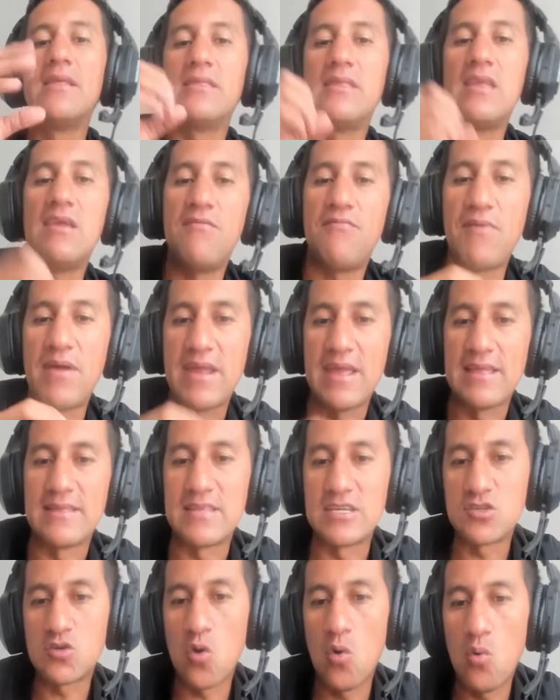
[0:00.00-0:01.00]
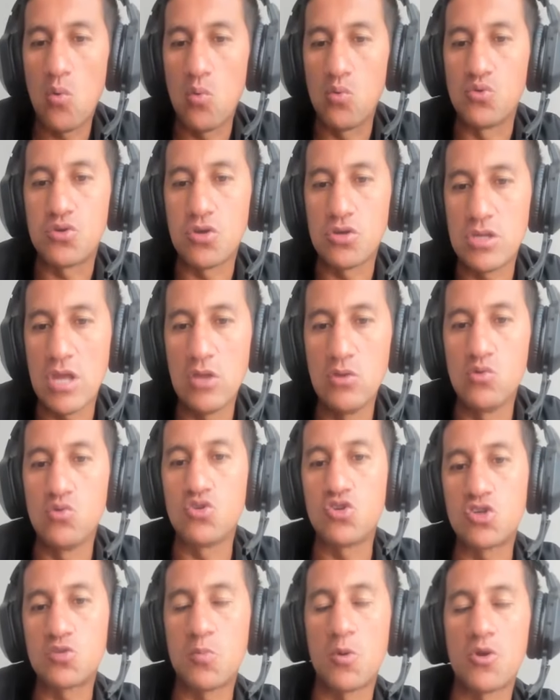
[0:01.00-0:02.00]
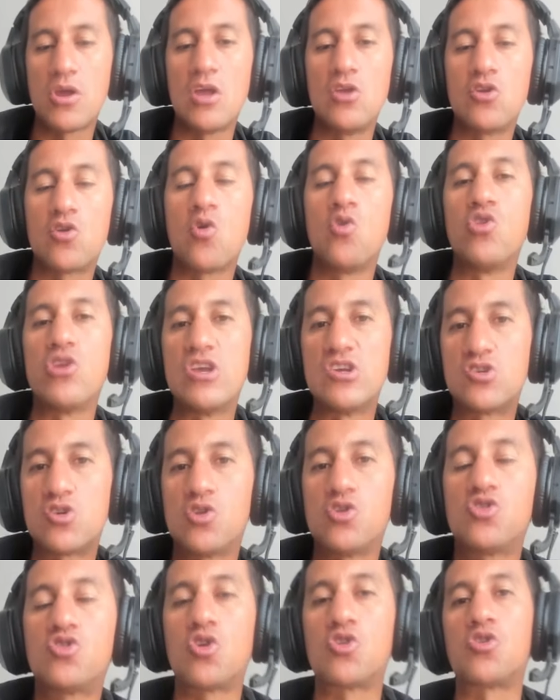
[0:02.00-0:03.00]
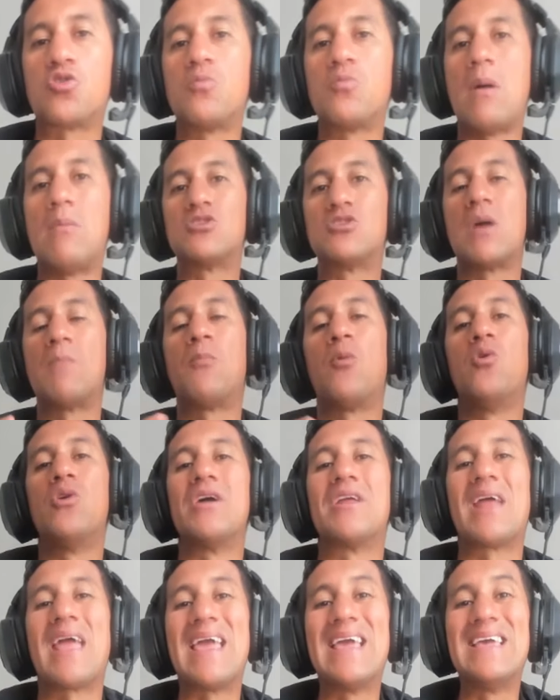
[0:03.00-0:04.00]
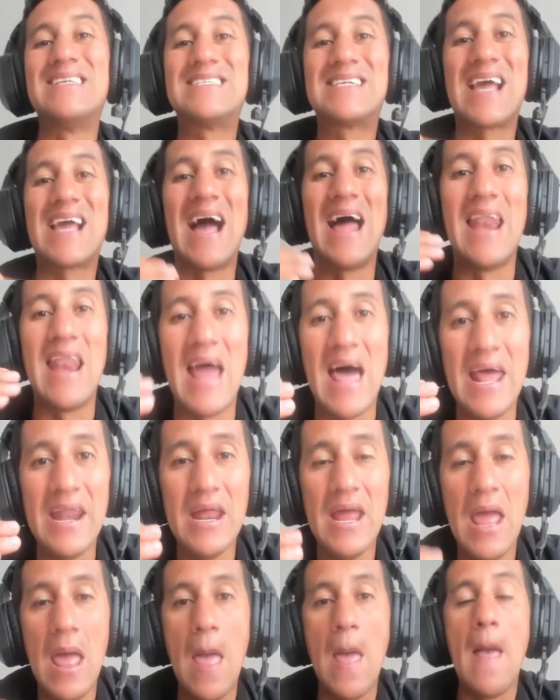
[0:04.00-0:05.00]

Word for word: diferentes conjuntos de anuncios porque con eso nosotros vamos a poder escalar